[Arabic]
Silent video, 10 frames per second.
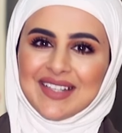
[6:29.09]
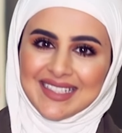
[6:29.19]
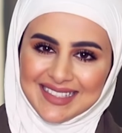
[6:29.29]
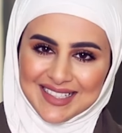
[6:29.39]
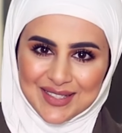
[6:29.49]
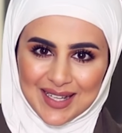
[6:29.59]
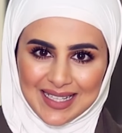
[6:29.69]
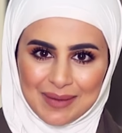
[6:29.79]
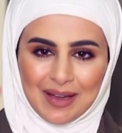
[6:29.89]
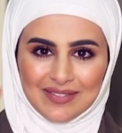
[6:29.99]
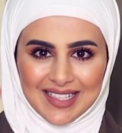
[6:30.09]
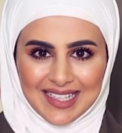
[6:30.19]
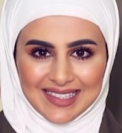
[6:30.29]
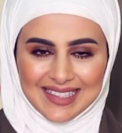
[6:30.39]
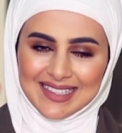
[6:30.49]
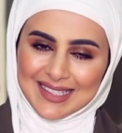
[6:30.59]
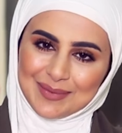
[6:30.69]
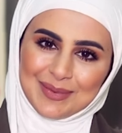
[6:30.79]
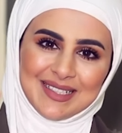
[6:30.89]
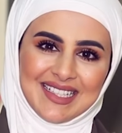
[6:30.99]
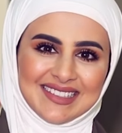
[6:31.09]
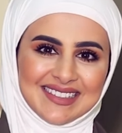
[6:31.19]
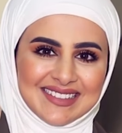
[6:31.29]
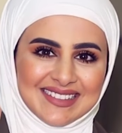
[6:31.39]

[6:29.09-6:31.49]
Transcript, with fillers: جديده ان شاء الله مع فنان جديد الاسبوع الجاي.